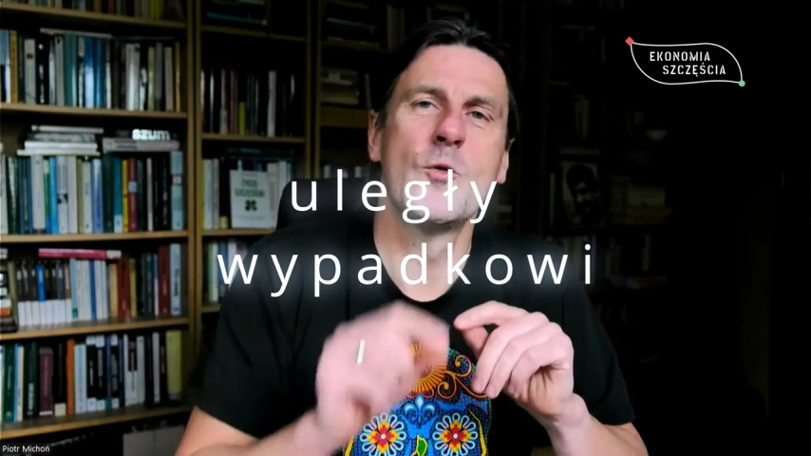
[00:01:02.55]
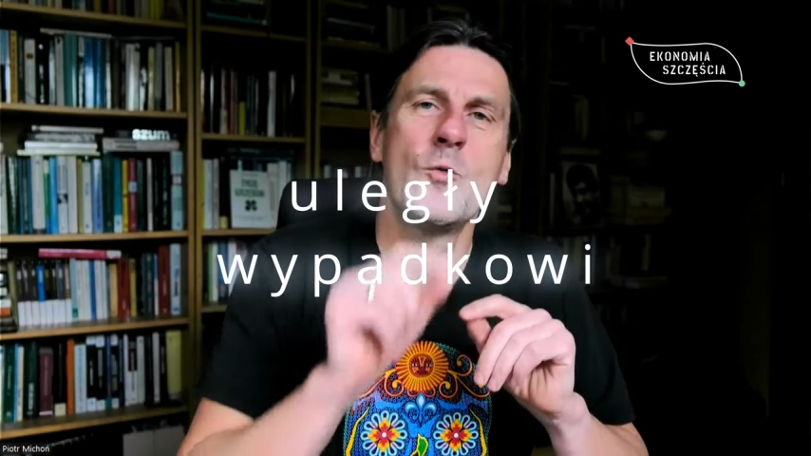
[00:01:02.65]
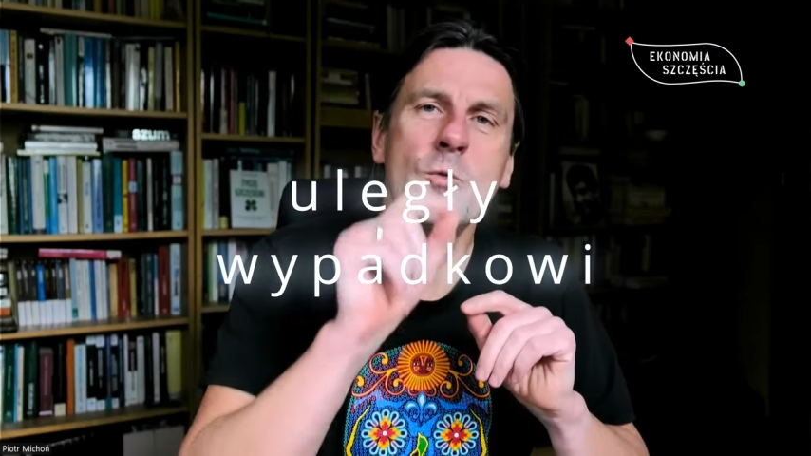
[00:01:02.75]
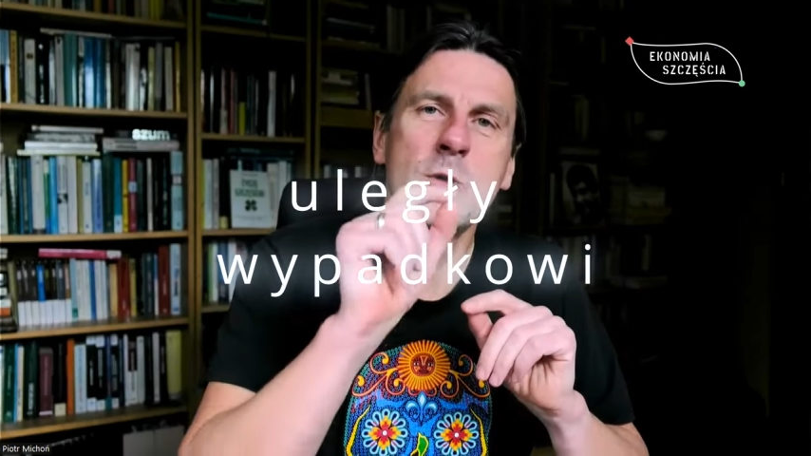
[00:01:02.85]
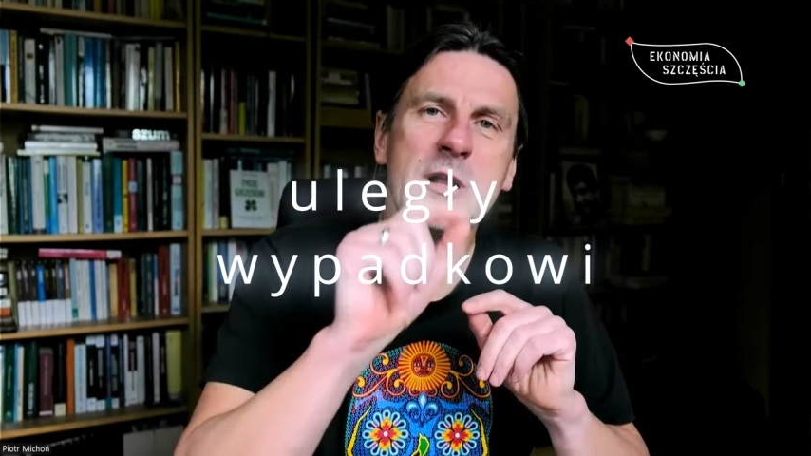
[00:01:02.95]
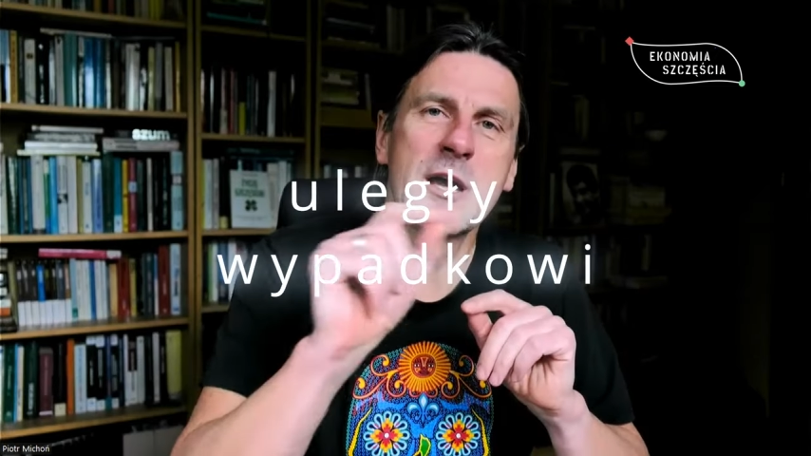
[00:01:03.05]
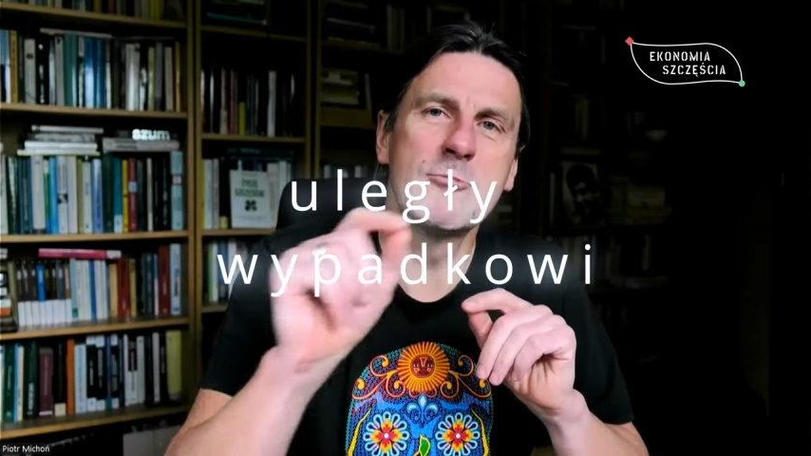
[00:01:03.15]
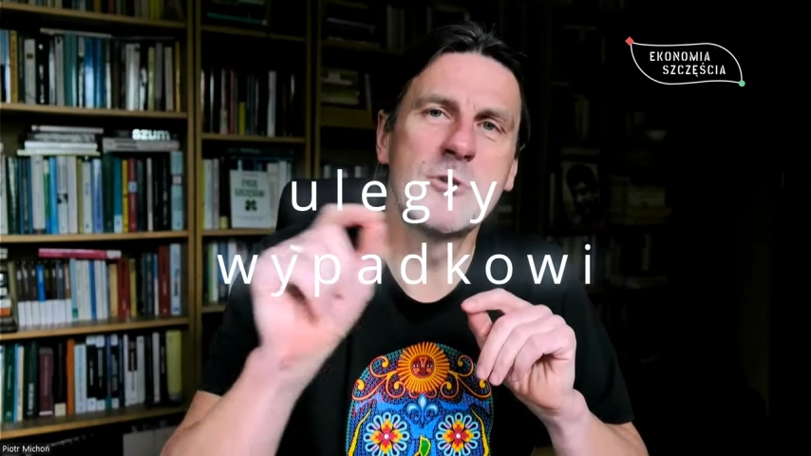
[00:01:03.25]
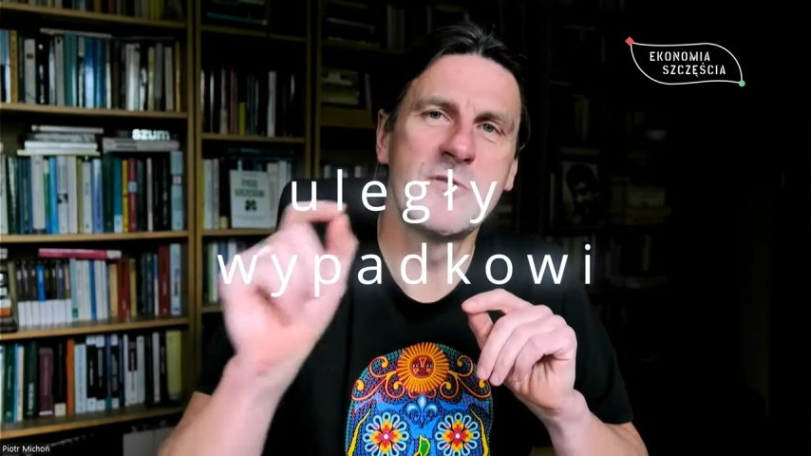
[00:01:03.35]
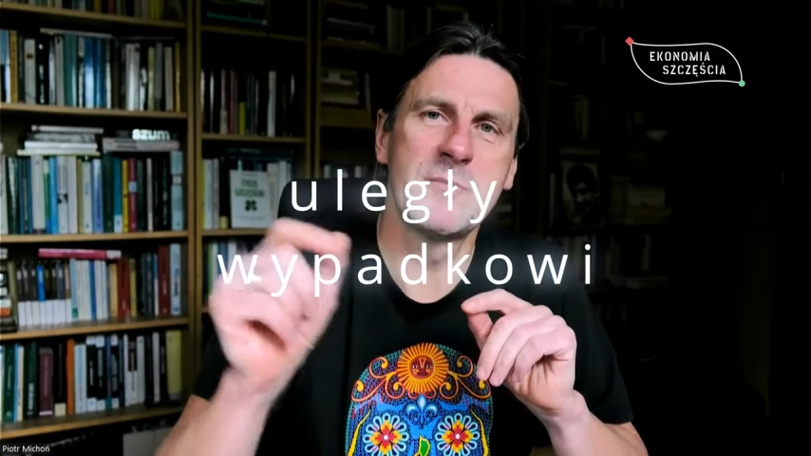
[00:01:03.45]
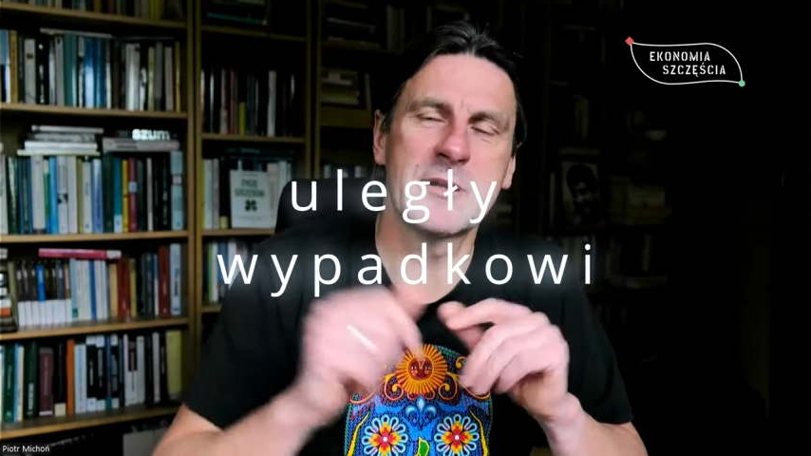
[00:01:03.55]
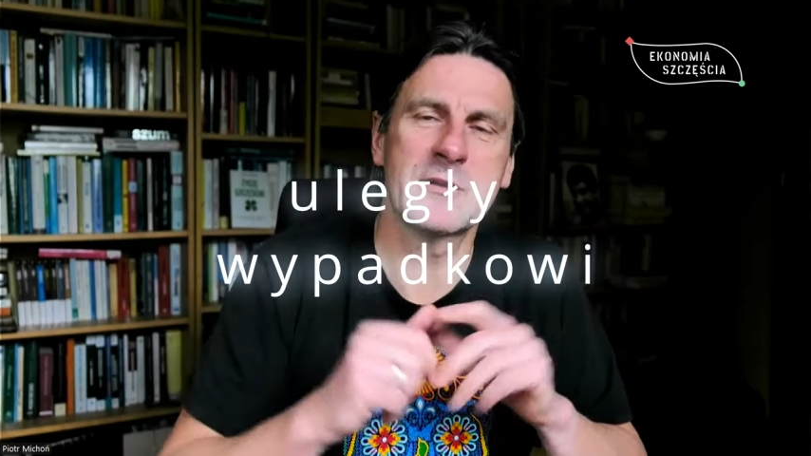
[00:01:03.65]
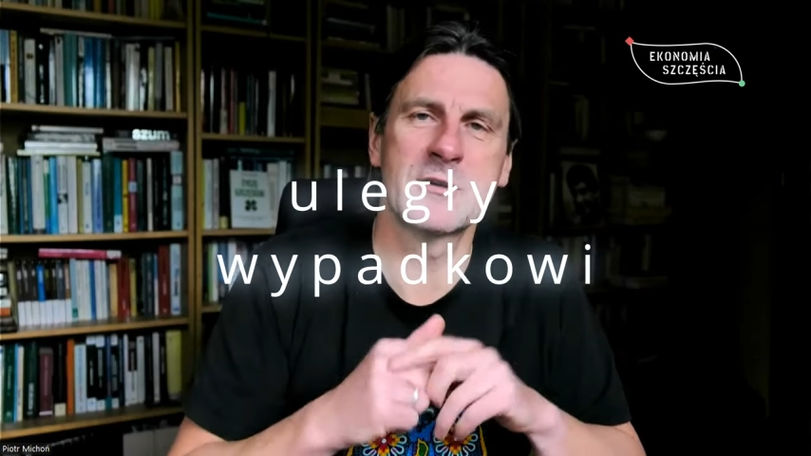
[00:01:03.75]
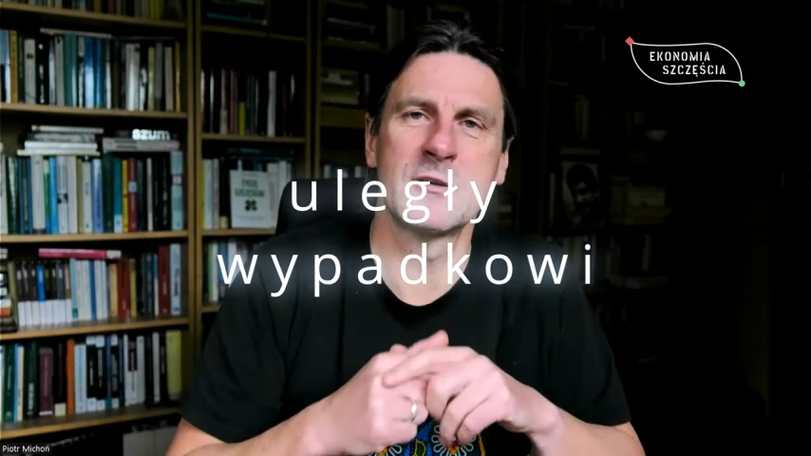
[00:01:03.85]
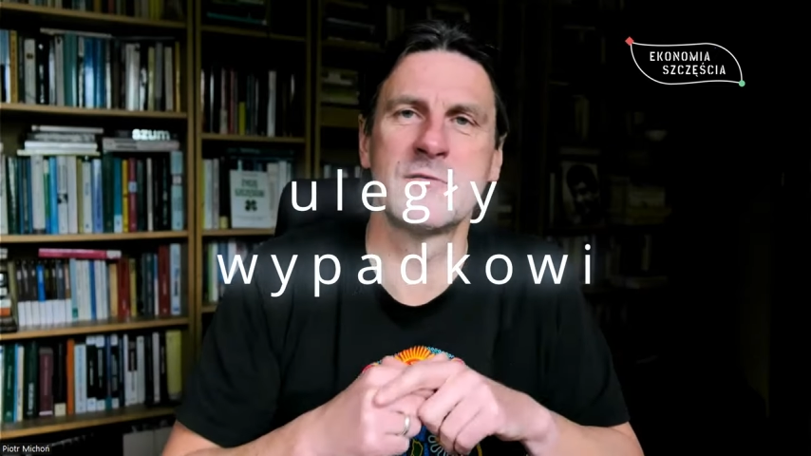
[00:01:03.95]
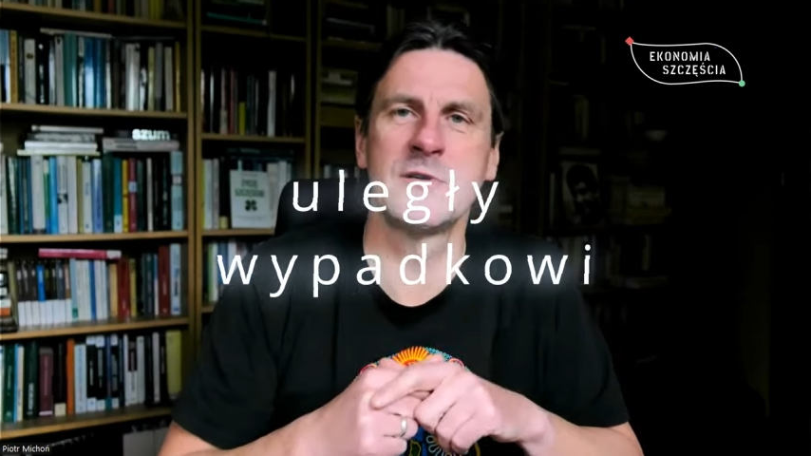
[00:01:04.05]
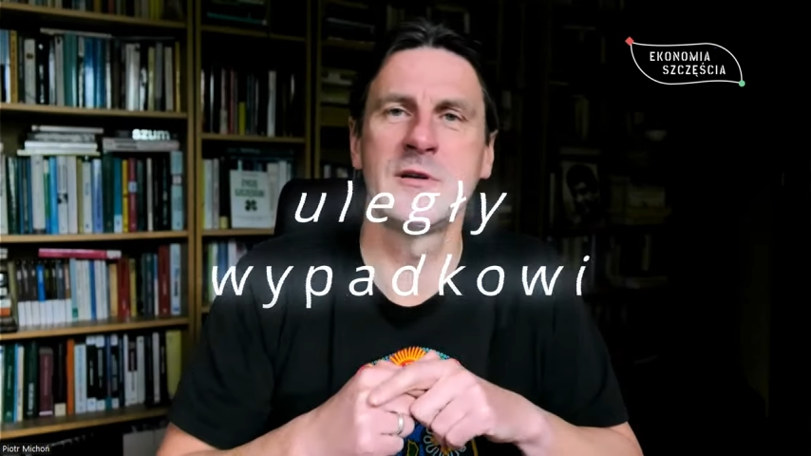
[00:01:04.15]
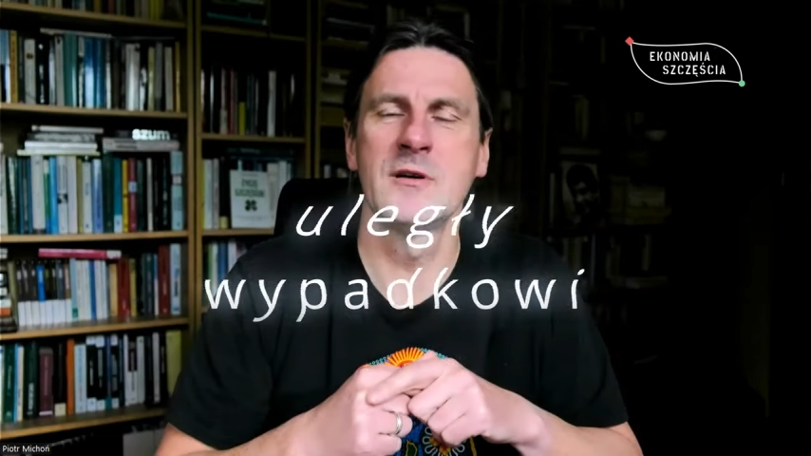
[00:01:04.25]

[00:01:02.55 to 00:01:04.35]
uległy wypadkowi,